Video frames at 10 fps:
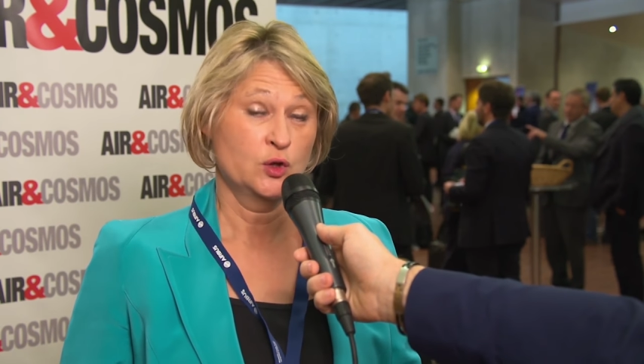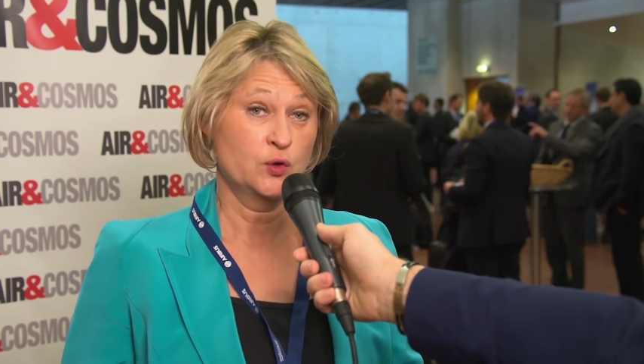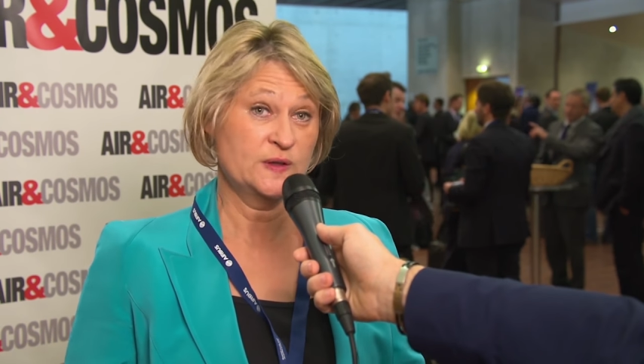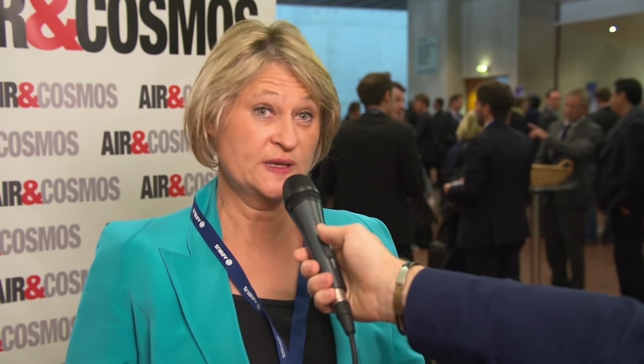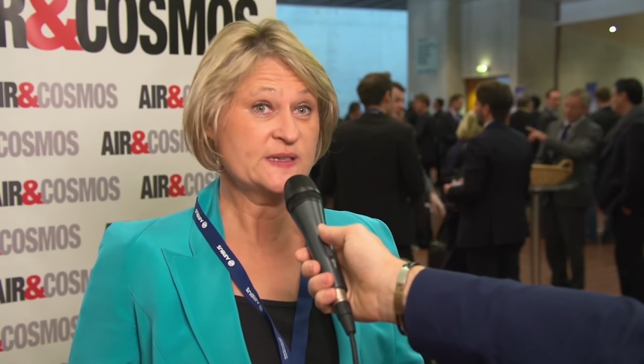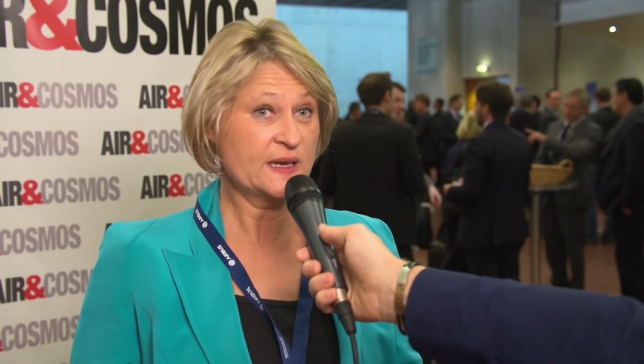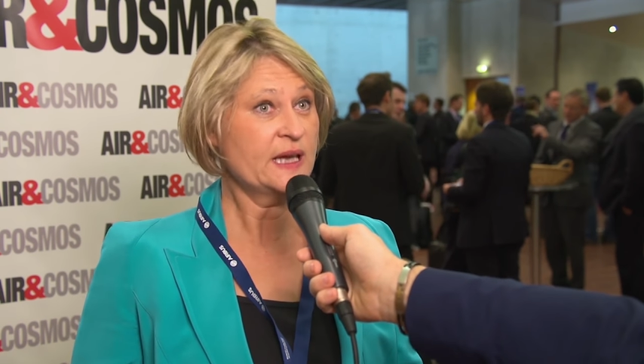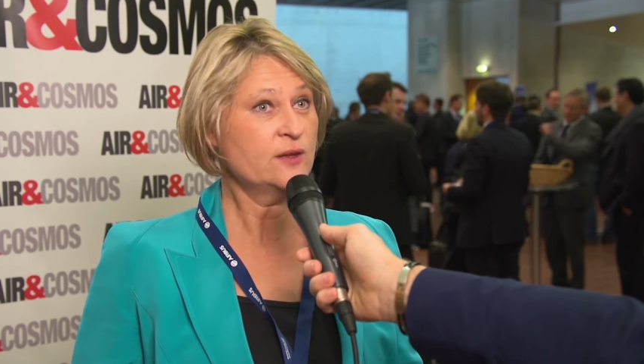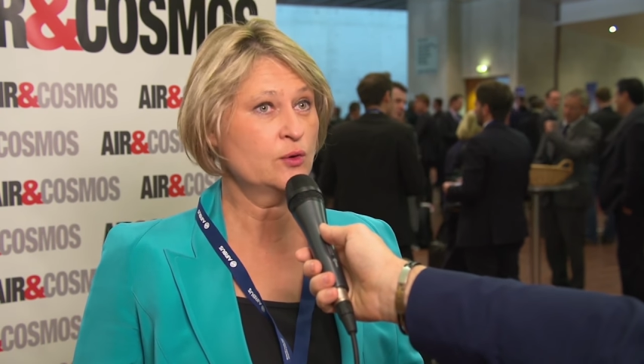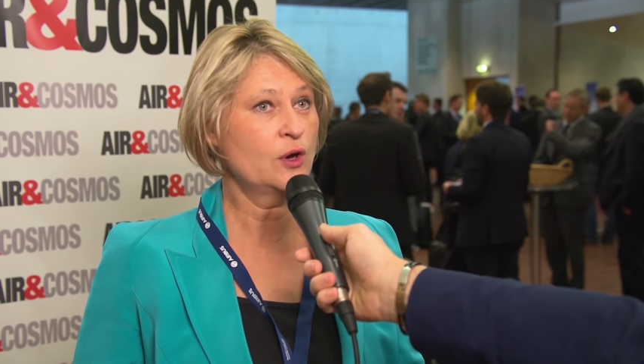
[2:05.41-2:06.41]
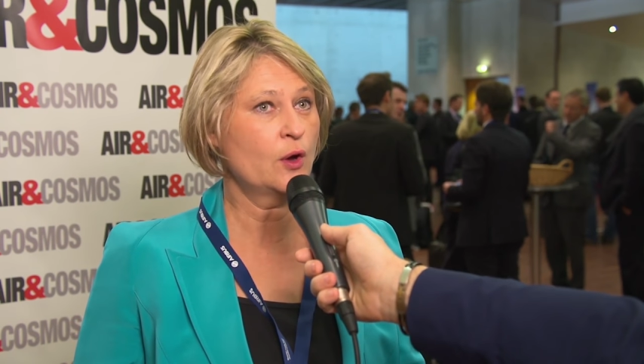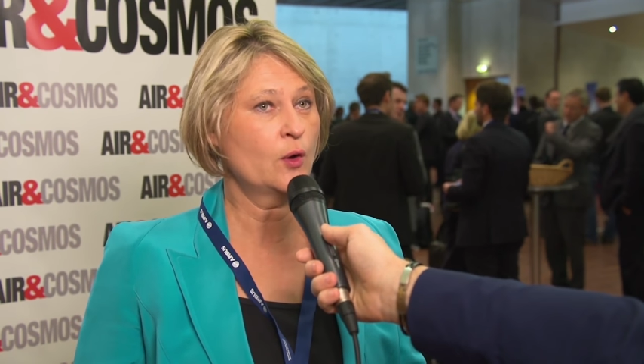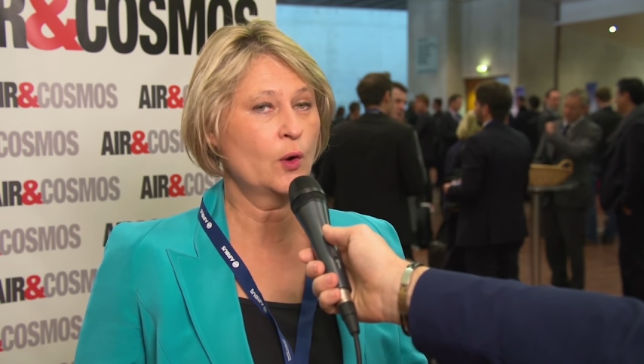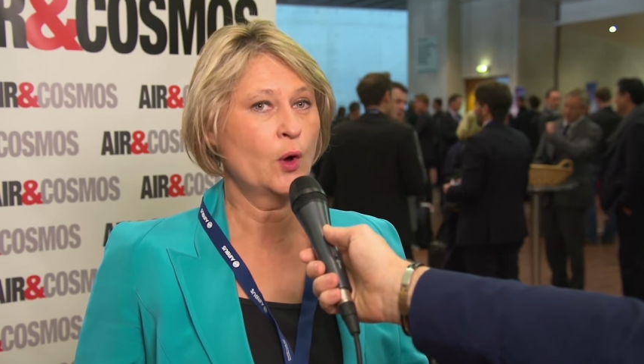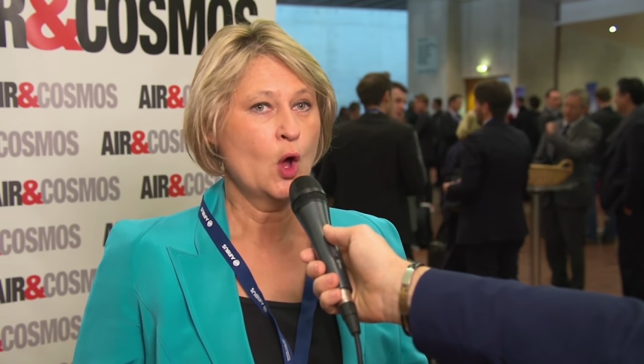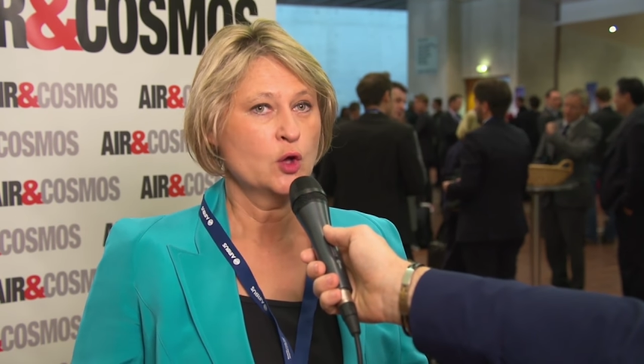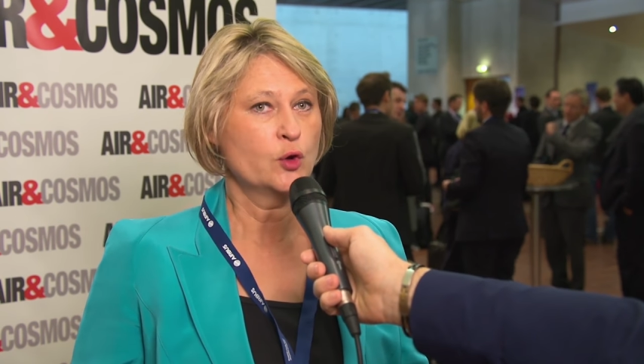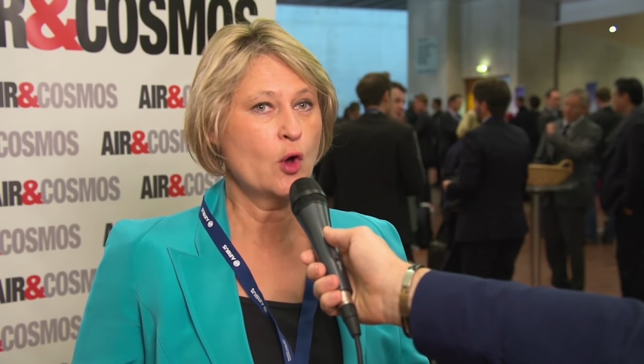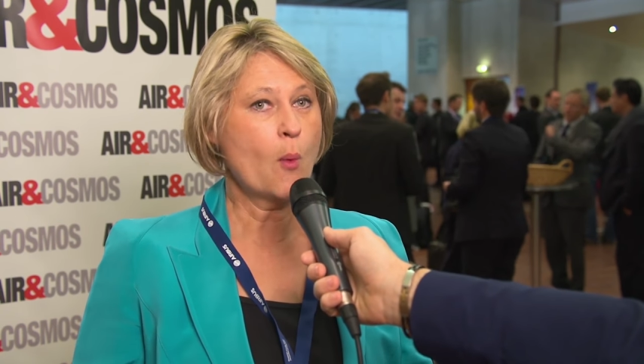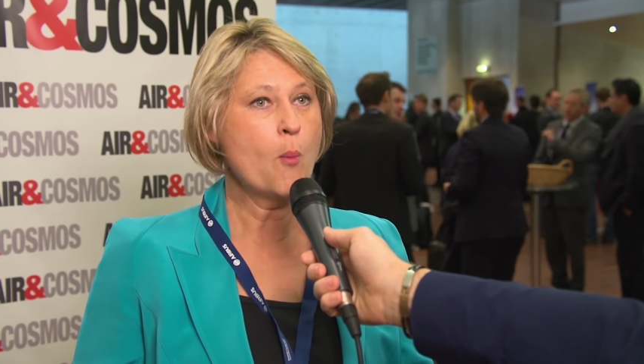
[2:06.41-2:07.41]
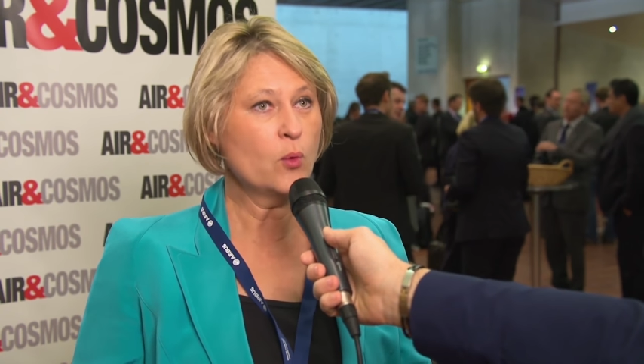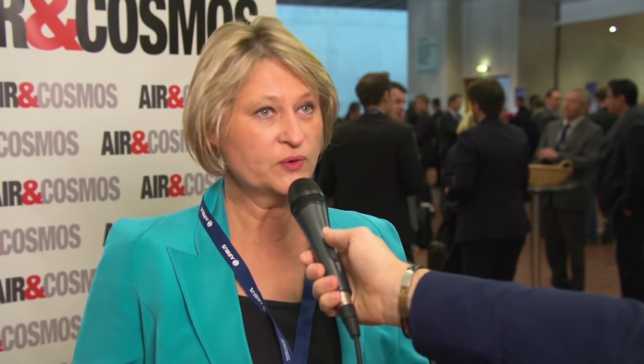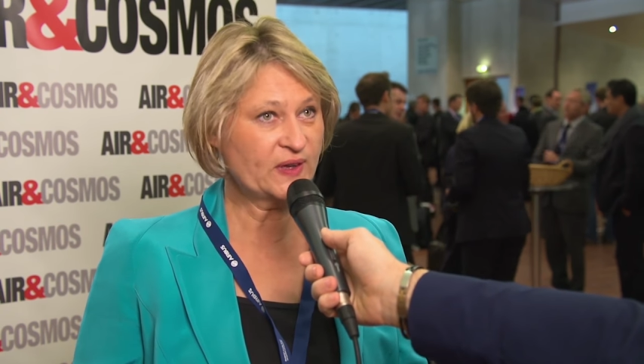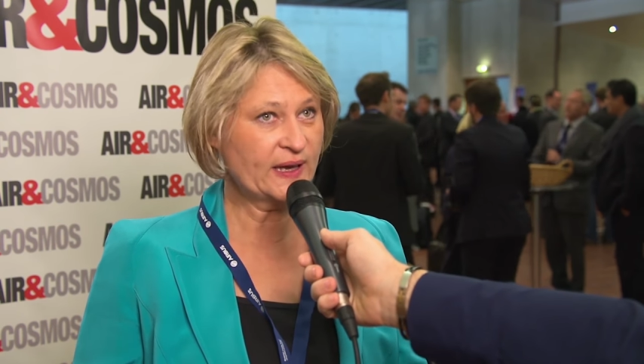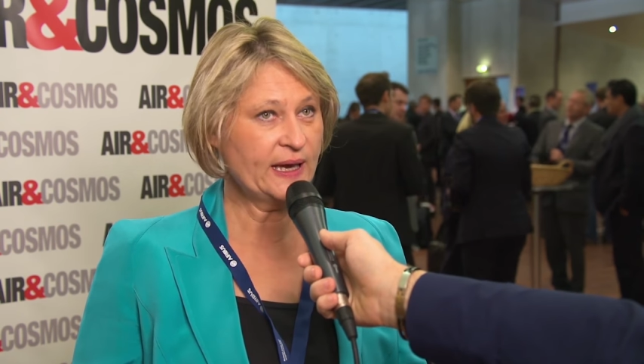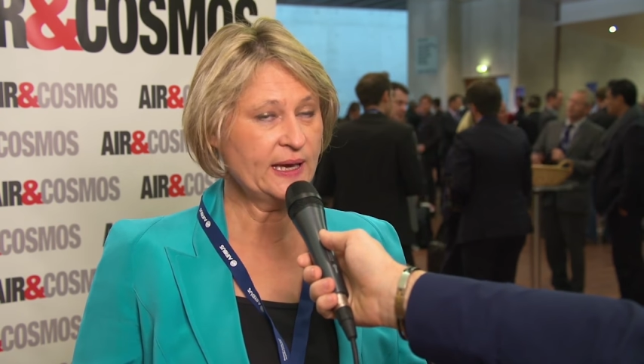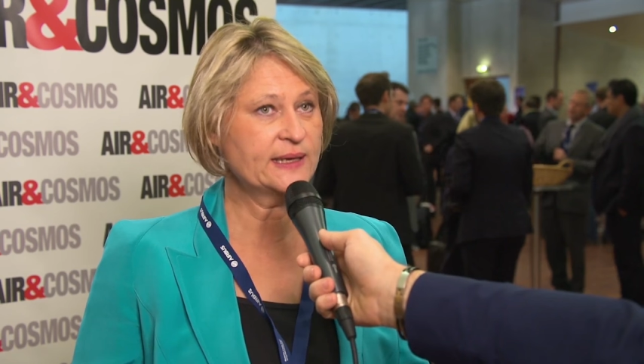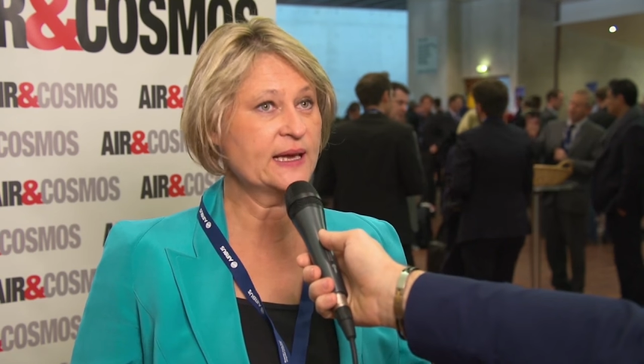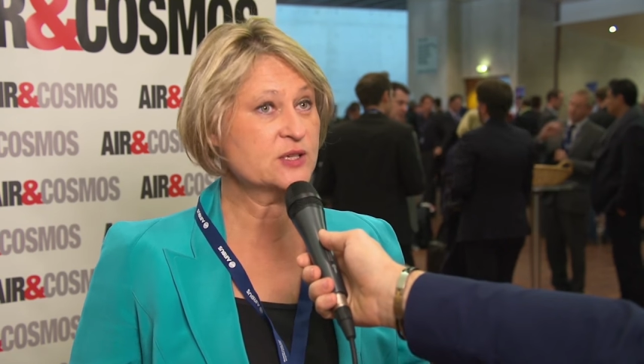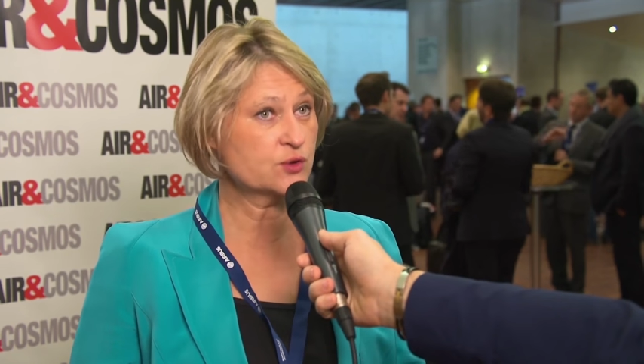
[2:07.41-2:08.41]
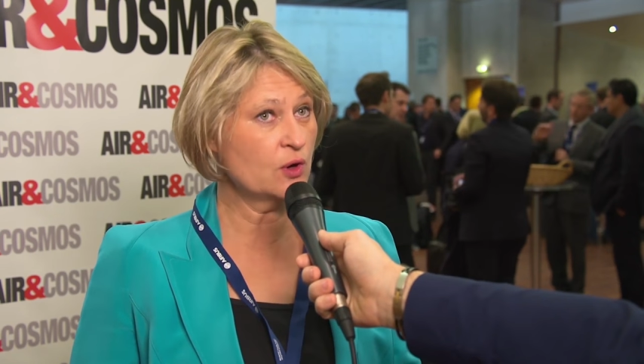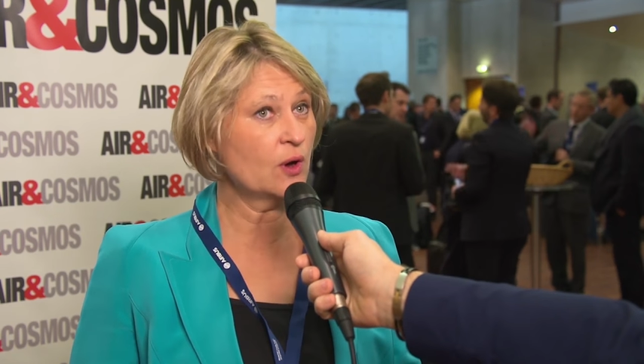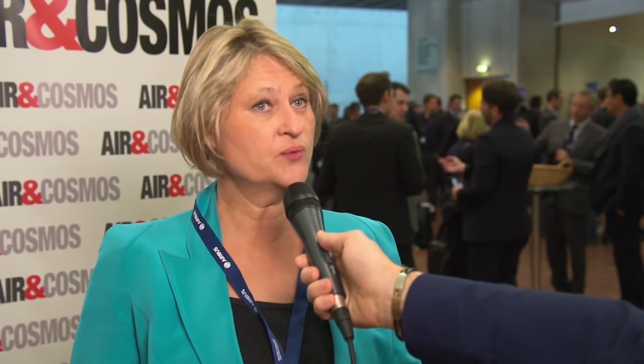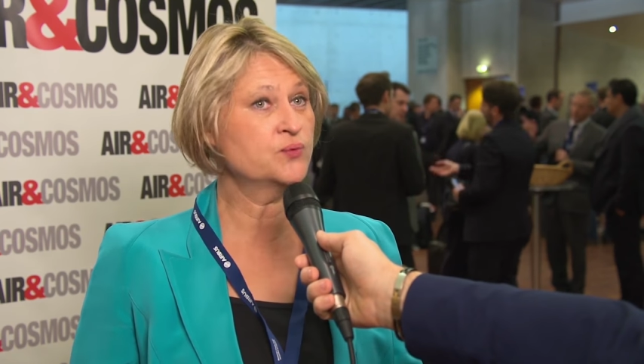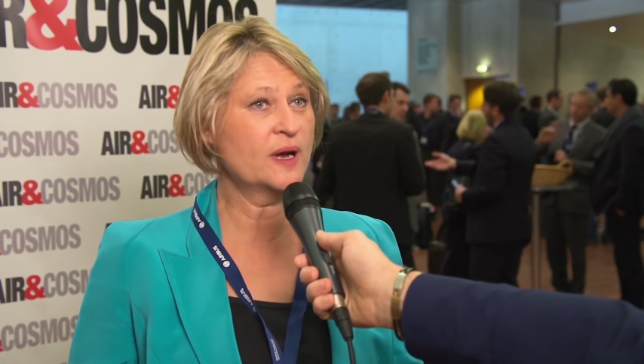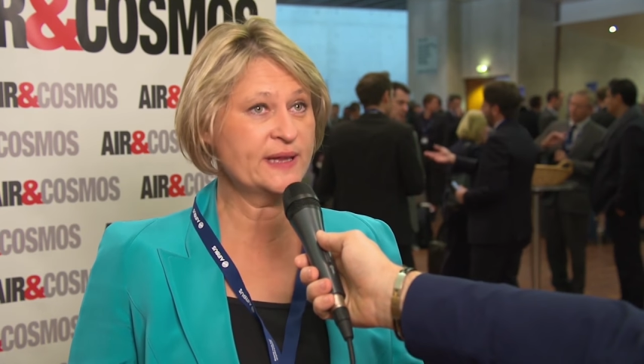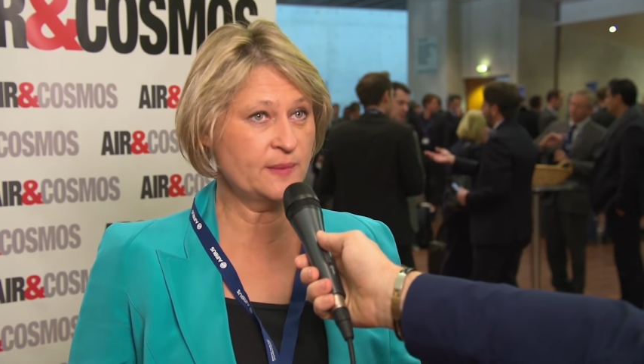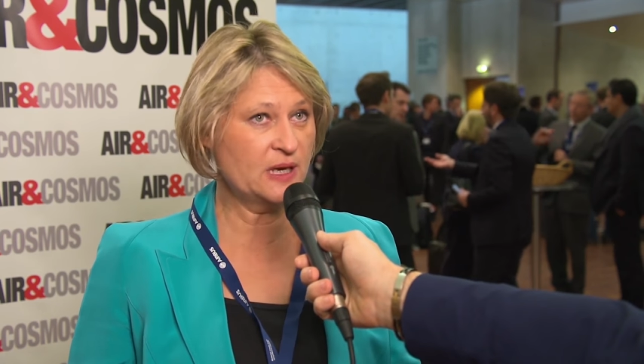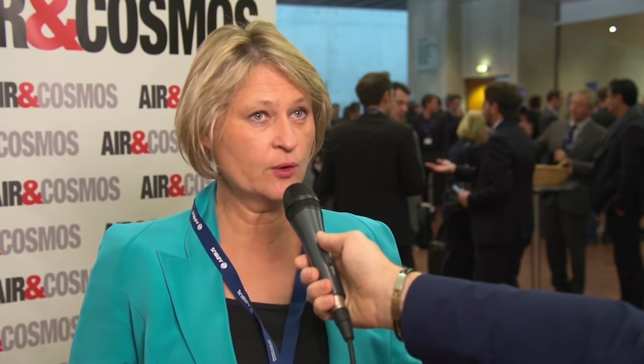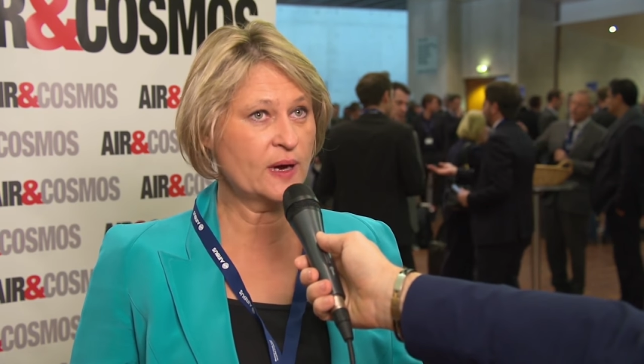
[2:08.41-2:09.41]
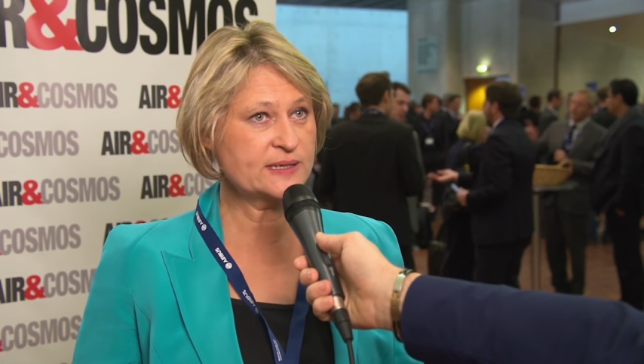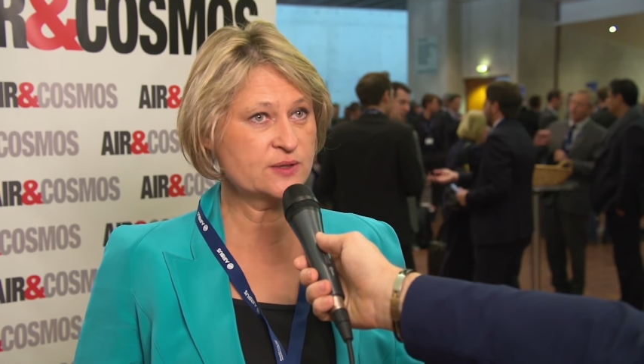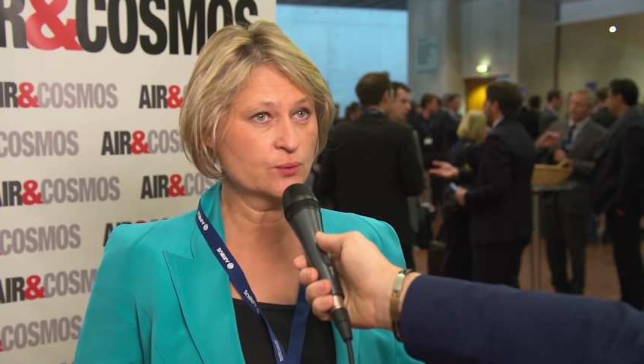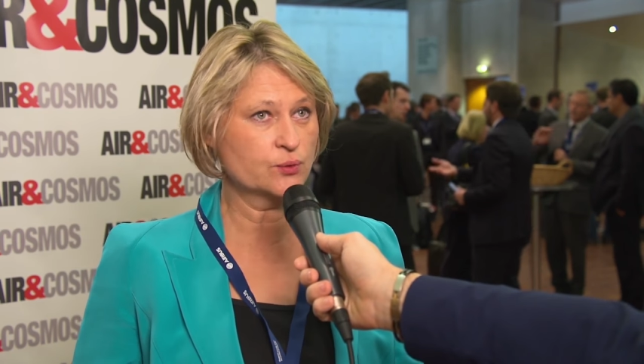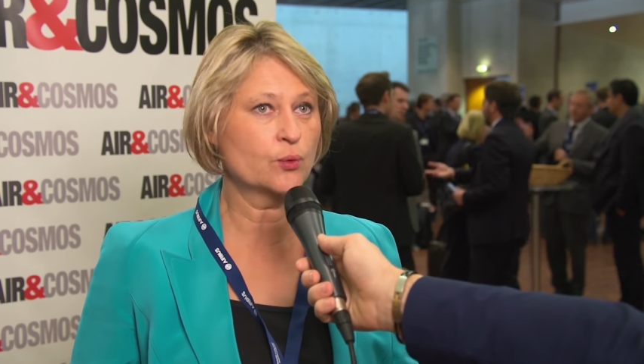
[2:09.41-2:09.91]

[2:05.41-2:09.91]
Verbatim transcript: d'essayer euh, de, leur, montrer quelles sont leurs voies d'amélioration.